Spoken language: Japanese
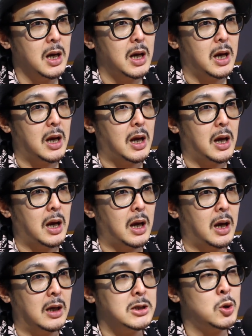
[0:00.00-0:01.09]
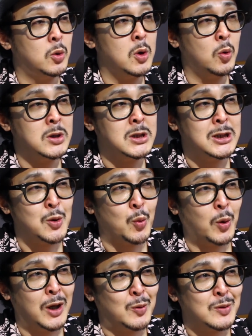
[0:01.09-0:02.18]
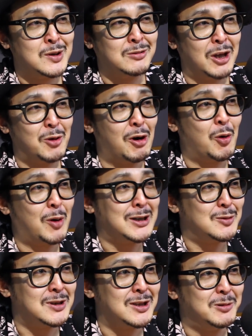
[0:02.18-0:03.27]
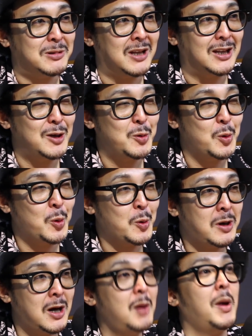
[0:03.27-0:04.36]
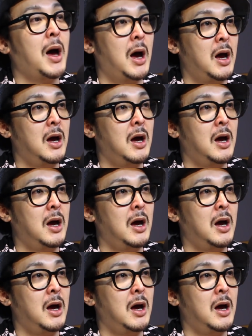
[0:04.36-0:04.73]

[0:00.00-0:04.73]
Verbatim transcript: えー、非常に美味しいチョコレートを作ったとかお菓子を作ったっていうところからまあ